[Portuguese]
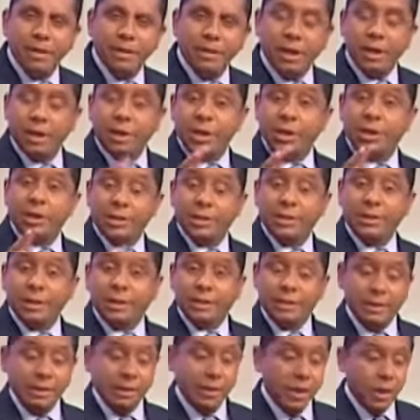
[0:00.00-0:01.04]
Tem gente que diz
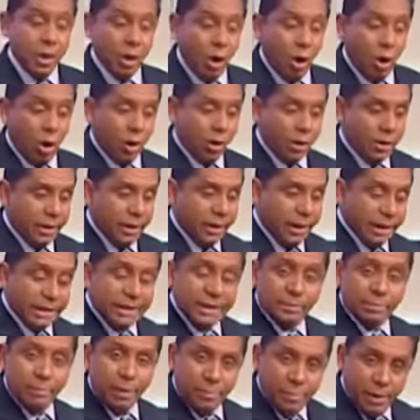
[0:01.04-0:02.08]
assim: ó, oh,
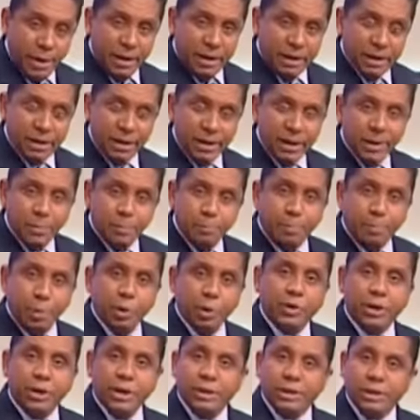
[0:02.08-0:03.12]
esse bebê
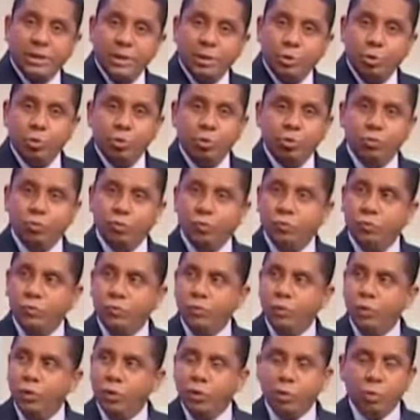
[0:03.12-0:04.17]
pode ter sido um,
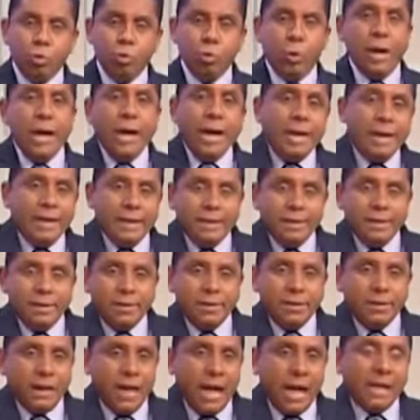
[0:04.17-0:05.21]
um, rei
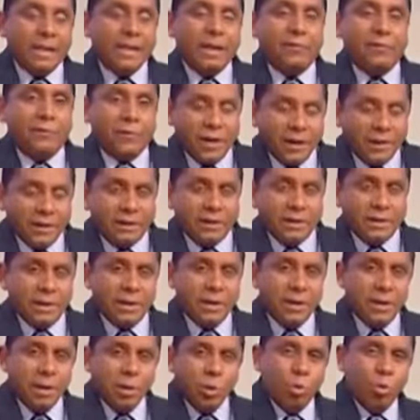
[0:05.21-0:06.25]
lá da França,
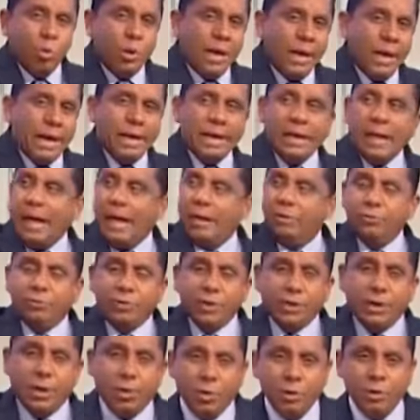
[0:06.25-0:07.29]
um rei lá não sei
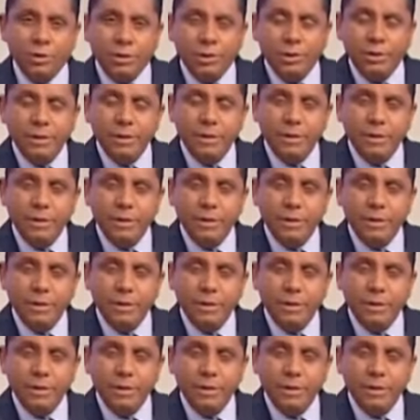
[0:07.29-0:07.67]
da onde.